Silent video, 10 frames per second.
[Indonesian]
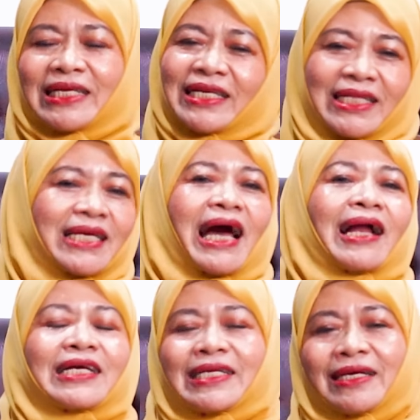Jadi tiga
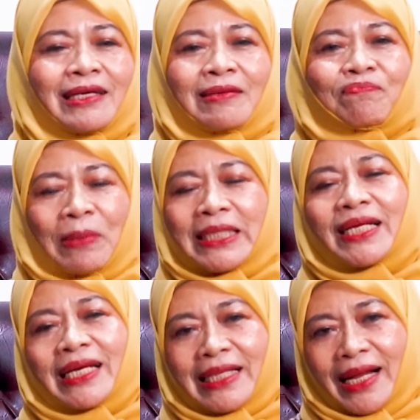hal ini
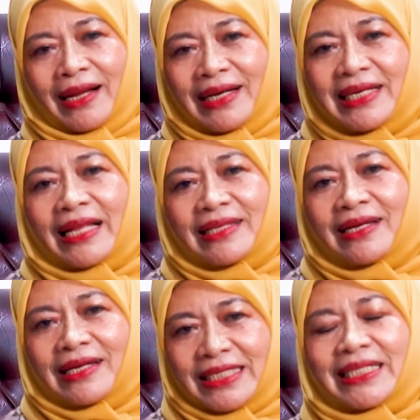penting kita lihat ya
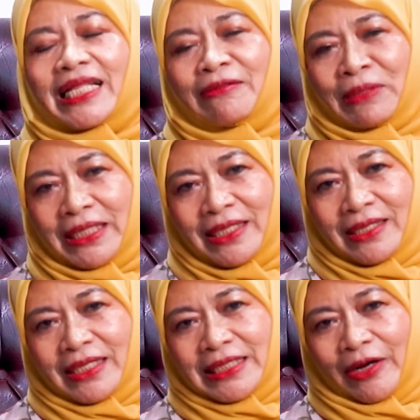dari statement
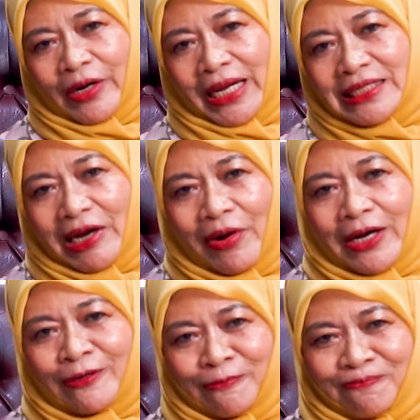seorang
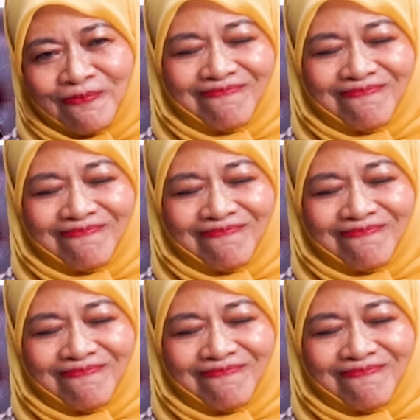cawagup.